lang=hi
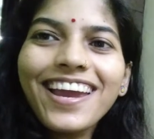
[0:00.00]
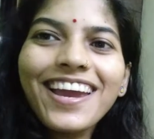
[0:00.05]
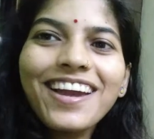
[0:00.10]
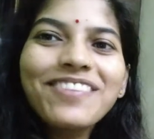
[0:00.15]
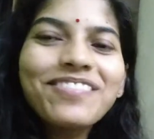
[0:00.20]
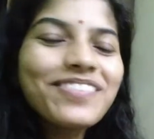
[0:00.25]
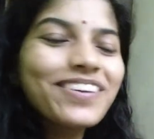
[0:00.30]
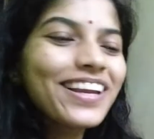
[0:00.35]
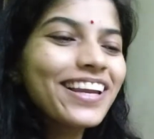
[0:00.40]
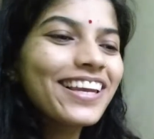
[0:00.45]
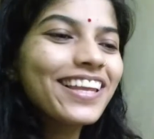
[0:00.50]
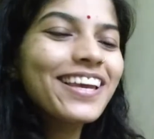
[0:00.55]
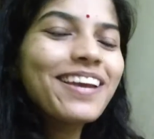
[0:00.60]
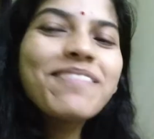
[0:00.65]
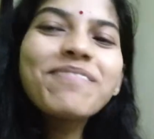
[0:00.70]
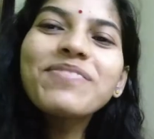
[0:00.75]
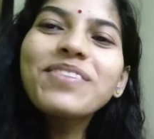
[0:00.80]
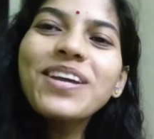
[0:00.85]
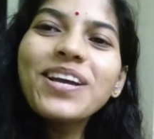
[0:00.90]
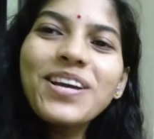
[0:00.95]
आया अपने
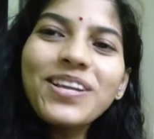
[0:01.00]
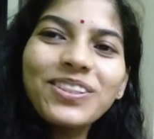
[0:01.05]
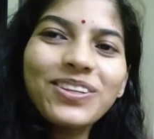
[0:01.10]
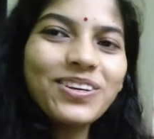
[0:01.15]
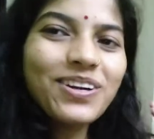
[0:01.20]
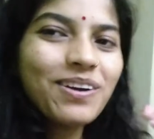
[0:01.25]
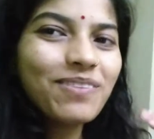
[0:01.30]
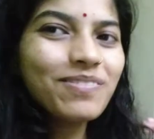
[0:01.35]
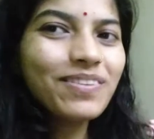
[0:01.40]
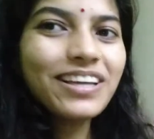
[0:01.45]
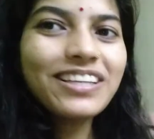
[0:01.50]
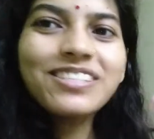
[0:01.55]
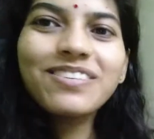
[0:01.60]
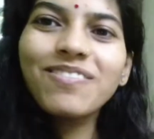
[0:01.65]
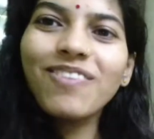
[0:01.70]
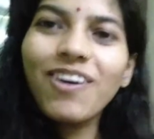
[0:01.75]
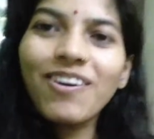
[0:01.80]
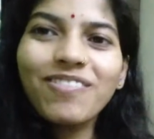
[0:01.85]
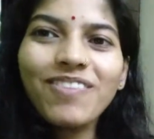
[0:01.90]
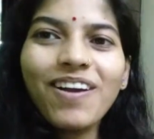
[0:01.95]
लिए तो हम नेक्स्ट
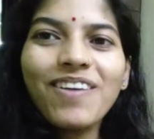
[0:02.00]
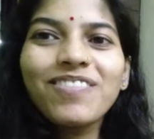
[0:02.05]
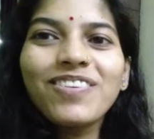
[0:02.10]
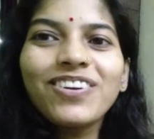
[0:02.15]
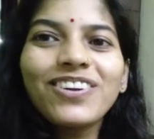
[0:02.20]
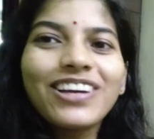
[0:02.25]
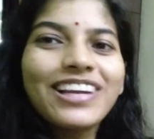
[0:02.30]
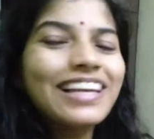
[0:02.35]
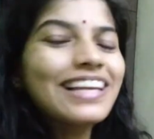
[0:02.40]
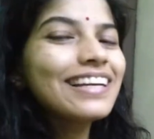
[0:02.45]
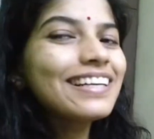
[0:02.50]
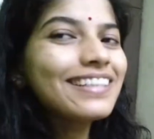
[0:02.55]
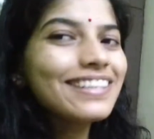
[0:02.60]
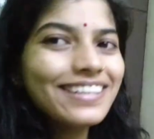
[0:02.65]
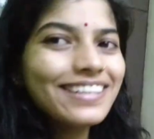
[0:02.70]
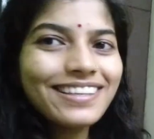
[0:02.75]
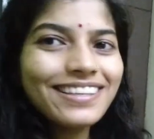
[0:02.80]
ब्लॉग में आप लोग फिर से